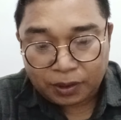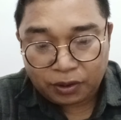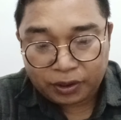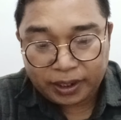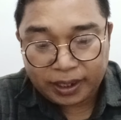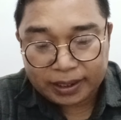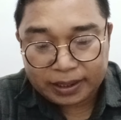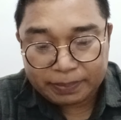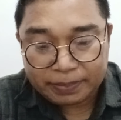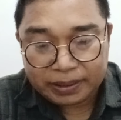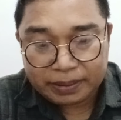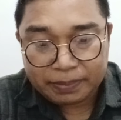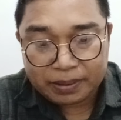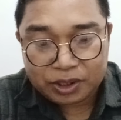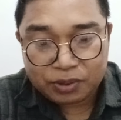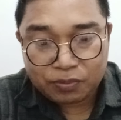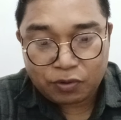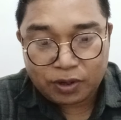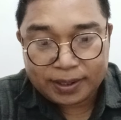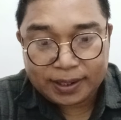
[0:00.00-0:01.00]
Oke ya teman-teman
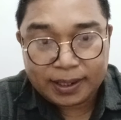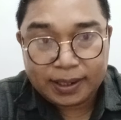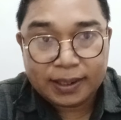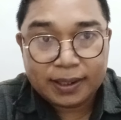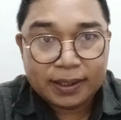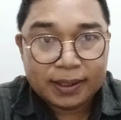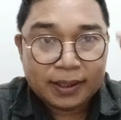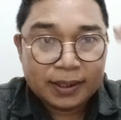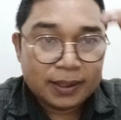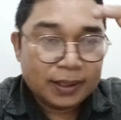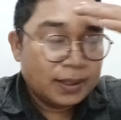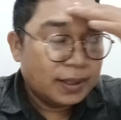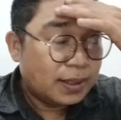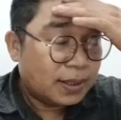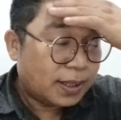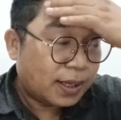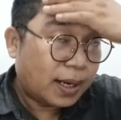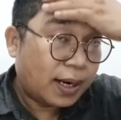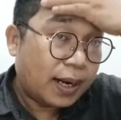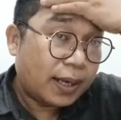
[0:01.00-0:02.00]
semuanya.
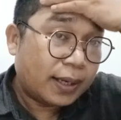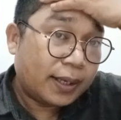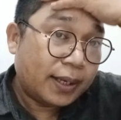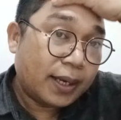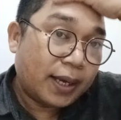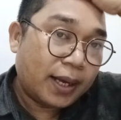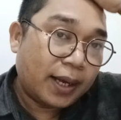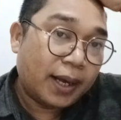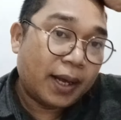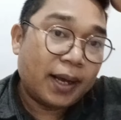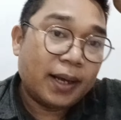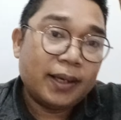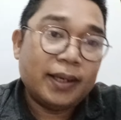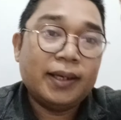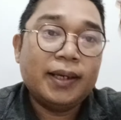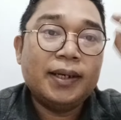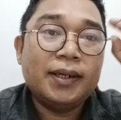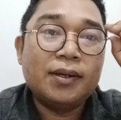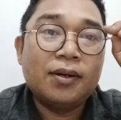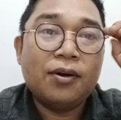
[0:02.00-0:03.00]
Sekali lagi yang
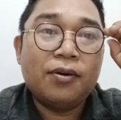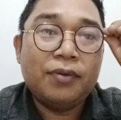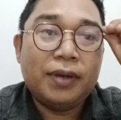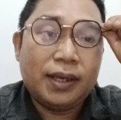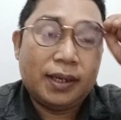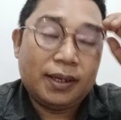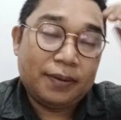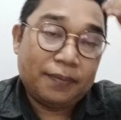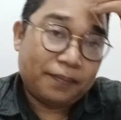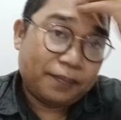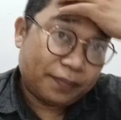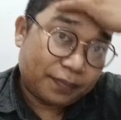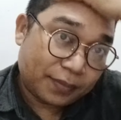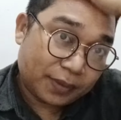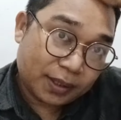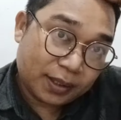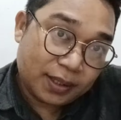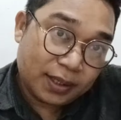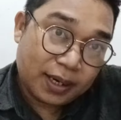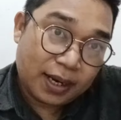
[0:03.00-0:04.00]
ingin blowing
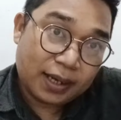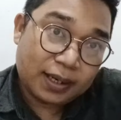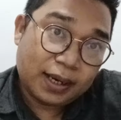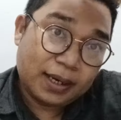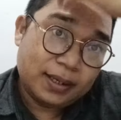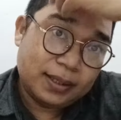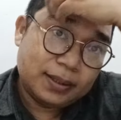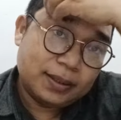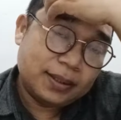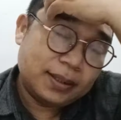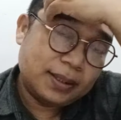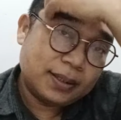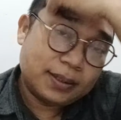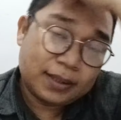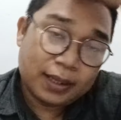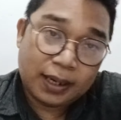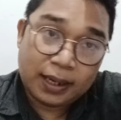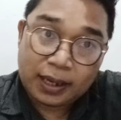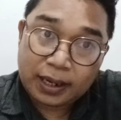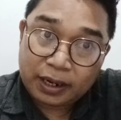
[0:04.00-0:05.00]
silahkan ya,
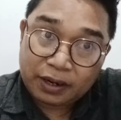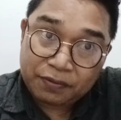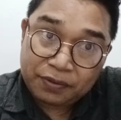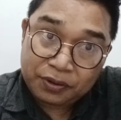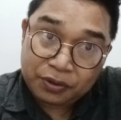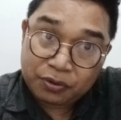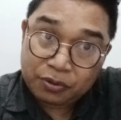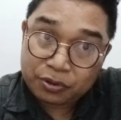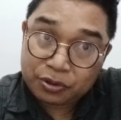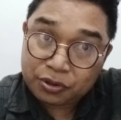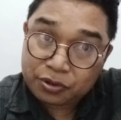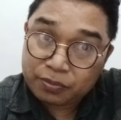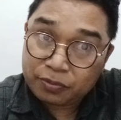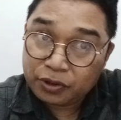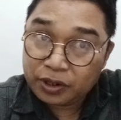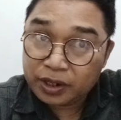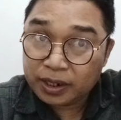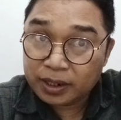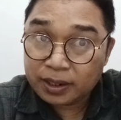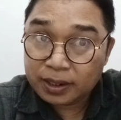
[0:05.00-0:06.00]
saya nggak review khusus
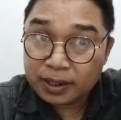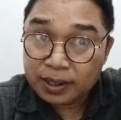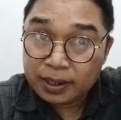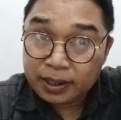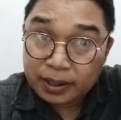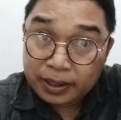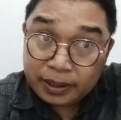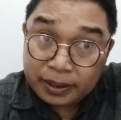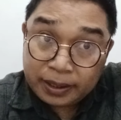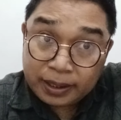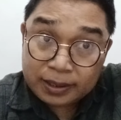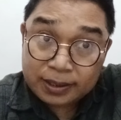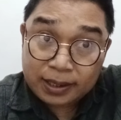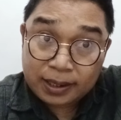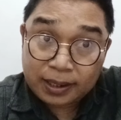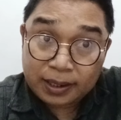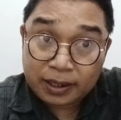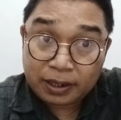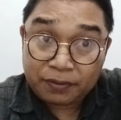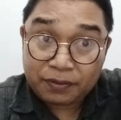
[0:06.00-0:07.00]
mungkin
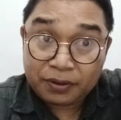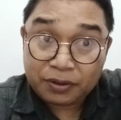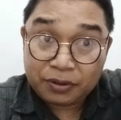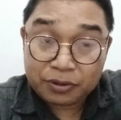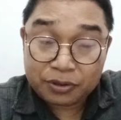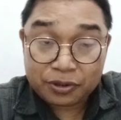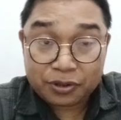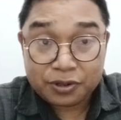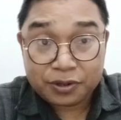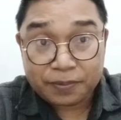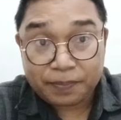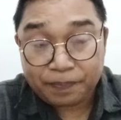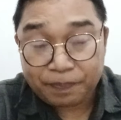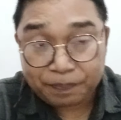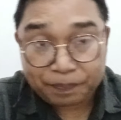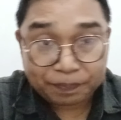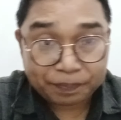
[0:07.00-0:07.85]
next saya akan review khusus